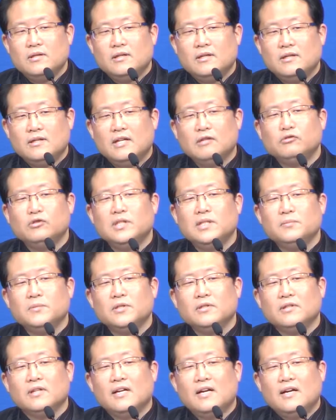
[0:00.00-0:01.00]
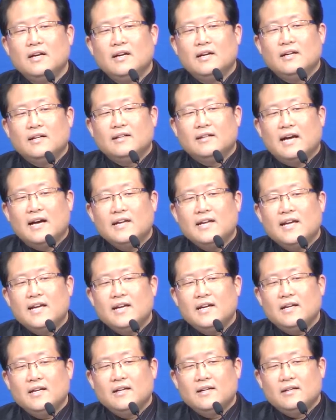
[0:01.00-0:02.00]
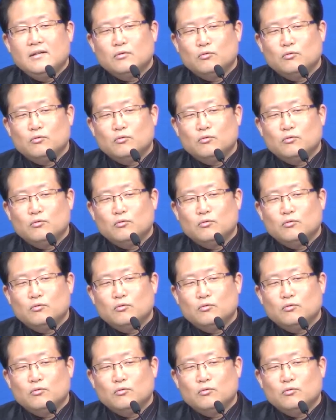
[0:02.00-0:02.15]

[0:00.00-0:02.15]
예수님은 나의